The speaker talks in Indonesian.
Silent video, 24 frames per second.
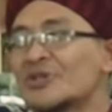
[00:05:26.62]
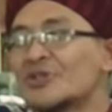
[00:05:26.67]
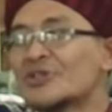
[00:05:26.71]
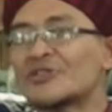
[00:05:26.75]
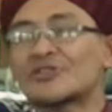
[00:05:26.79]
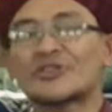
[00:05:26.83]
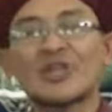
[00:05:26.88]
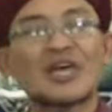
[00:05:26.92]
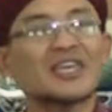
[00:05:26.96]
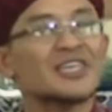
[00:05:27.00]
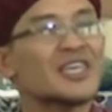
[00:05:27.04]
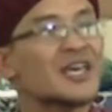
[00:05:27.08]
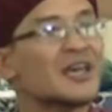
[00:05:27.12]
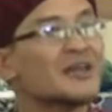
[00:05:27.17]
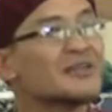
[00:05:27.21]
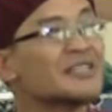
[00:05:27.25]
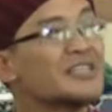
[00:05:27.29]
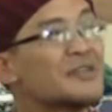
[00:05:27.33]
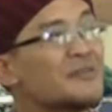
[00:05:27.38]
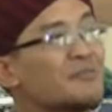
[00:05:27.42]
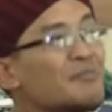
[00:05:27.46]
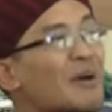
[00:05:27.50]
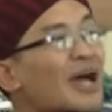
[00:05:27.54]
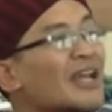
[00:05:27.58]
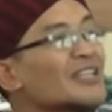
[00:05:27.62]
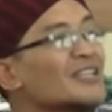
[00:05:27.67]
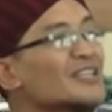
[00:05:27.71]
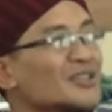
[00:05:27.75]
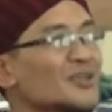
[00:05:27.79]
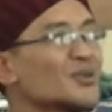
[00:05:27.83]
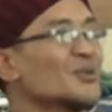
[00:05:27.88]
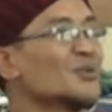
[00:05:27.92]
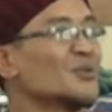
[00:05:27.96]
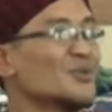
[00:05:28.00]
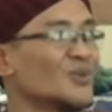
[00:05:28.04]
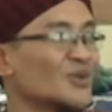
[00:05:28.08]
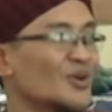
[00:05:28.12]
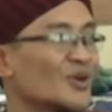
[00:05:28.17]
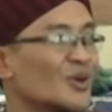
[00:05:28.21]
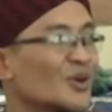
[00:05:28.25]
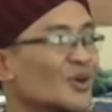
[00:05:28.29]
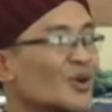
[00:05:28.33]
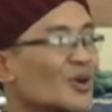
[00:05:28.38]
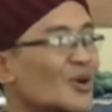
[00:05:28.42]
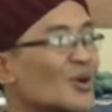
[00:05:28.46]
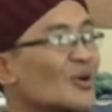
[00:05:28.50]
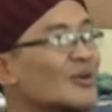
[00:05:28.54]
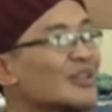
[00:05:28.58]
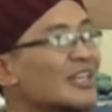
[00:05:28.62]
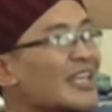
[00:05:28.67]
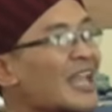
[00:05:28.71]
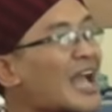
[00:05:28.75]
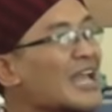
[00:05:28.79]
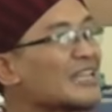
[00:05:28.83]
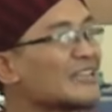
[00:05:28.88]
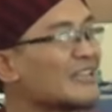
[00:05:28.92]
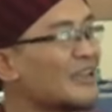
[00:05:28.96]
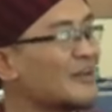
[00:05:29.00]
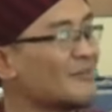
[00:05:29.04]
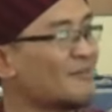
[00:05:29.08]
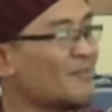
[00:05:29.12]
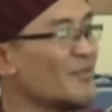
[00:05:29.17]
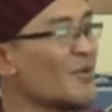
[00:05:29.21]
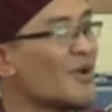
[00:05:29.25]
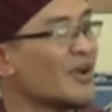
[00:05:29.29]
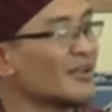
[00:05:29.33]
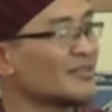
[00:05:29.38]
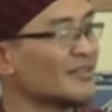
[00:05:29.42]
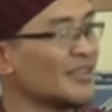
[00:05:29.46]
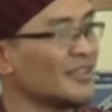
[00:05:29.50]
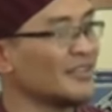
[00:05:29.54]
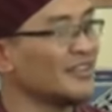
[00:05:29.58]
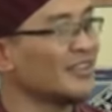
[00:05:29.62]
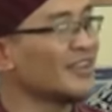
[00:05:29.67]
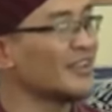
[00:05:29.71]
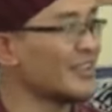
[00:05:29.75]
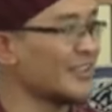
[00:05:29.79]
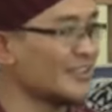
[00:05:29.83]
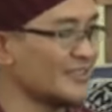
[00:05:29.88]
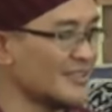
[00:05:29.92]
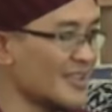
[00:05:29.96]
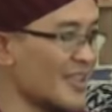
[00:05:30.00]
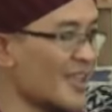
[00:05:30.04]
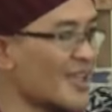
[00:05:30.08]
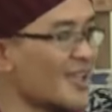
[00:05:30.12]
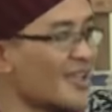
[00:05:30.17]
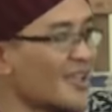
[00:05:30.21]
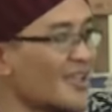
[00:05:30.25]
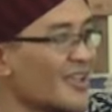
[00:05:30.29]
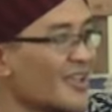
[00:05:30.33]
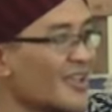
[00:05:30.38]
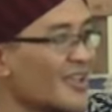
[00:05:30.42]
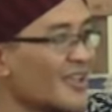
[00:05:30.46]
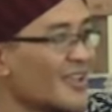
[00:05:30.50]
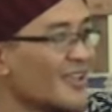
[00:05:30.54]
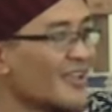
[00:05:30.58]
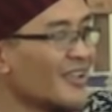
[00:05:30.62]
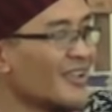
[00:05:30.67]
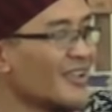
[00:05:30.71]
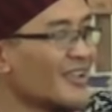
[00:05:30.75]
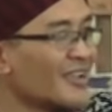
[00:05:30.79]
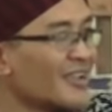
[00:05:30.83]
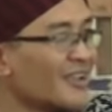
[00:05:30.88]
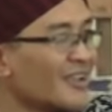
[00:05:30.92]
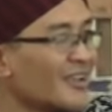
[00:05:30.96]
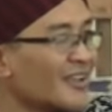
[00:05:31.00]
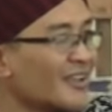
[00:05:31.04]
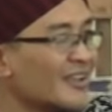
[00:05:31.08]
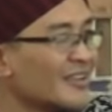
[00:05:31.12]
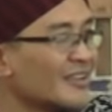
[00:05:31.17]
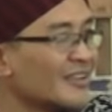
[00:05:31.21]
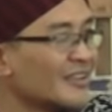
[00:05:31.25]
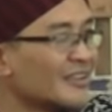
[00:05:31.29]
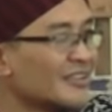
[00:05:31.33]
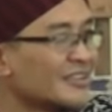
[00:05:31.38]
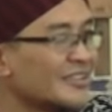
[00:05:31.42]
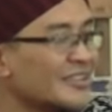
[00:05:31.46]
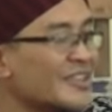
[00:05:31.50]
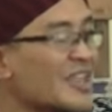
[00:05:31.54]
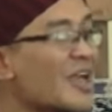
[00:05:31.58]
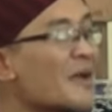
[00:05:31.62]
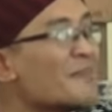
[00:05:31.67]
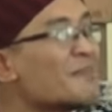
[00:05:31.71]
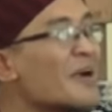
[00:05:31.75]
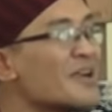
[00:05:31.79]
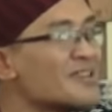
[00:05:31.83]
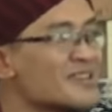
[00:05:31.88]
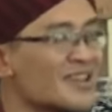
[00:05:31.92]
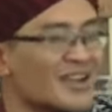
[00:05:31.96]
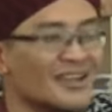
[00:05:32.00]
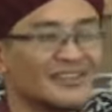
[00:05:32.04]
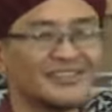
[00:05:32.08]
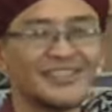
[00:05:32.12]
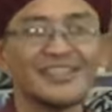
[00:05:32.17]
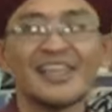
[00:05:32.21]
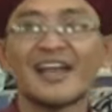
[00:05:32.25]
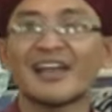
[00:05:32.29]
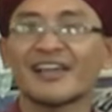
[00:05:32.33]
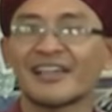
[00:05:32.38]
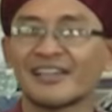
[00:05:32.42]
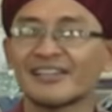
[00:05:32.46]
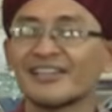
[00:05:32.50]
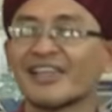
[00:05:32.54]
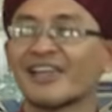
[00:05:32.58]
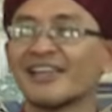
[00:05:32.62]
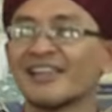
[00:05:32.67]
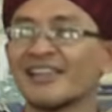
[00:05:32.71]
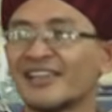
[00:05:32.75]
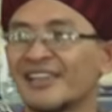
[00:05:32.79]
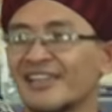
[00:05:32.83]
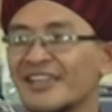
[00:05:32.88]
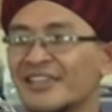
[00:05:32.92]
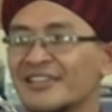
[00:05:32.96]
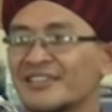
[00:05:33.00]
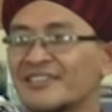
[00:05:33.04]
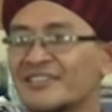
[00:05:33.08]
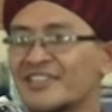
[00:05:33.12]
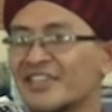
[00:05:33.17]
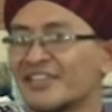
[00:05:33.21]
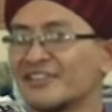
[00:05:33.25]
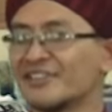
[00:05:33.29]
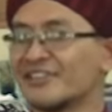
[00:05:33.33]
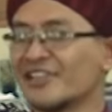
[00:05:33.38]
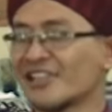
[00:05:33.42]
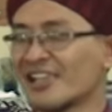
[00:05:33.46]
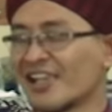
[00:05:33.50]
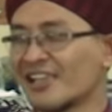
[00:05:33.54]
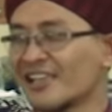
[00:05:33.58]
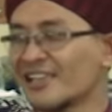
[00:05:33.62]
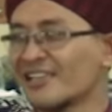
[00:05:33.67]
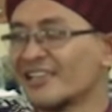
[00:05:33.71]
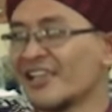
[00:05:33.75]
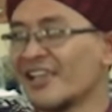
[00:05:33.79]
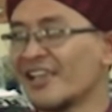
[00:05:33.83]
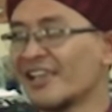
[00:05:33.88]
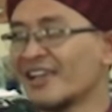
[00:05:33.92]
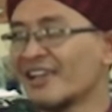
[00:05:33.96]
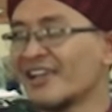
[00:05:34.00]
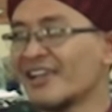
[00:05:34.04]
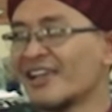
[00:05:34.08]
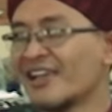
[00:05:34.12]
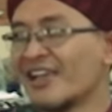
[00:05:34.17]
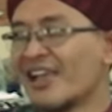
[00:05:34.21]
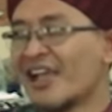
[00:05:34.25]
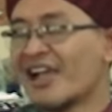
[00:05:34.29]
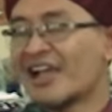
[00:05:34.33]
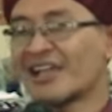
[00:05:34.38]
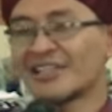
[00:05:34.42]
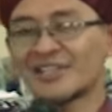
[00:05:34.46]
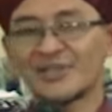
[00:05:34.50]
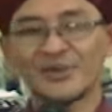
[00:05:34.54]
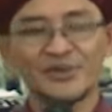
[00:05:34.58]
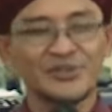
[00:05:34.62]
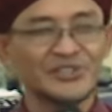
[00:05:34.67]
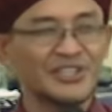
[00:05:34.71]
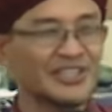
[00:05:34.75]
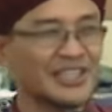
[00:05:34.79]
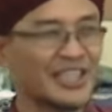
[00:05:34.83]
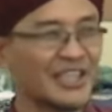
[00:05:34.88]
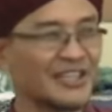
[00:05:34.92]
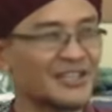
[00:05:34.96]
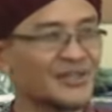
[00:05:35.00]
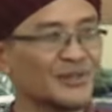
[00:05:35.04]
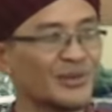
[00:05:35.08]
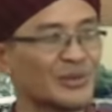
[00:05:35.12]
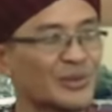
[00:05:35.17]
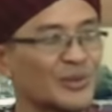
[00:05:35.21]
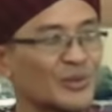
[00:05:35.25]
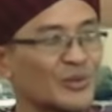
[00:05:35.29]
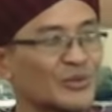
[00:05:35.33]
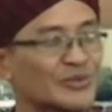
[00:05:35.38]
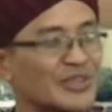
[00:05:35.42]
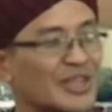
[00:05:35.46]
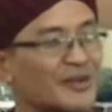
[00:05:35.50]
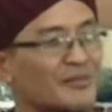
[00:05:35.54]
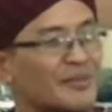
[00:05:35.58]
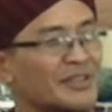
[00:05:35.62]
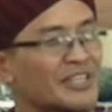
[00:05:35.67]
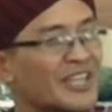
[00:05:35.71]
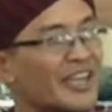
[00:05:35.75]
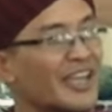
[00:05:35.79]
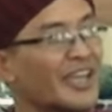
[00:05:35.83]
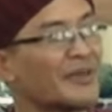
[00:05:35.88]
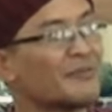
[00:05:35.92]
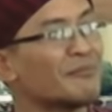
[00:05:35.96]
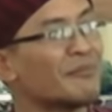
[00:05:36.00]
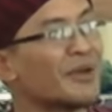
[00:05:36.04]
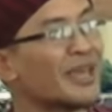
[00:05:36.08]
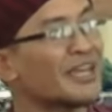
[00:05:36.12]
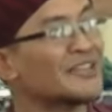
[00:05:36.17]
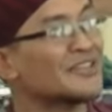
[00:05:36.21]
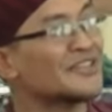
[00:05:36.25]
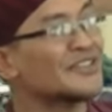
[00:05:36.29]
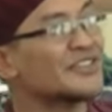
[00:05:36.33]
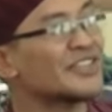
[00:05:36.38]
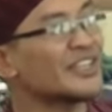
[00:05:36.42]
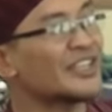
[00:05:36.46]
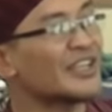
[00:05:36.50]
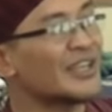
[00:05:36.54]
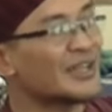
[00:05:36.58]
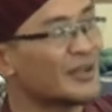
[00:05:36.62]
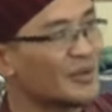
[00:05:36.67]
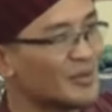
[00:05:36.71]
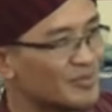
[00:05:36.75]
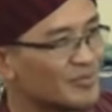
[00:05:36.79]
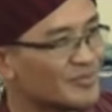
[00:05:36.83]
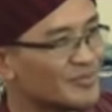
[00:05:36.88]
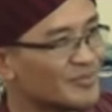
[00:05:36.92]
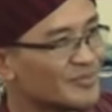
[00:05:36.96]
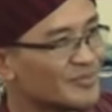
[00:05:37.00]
saya dibantu oleh anak buah saya di gereja. Siapa yang tidak kenal jenderalnya atau direktur utamanya MNC Group?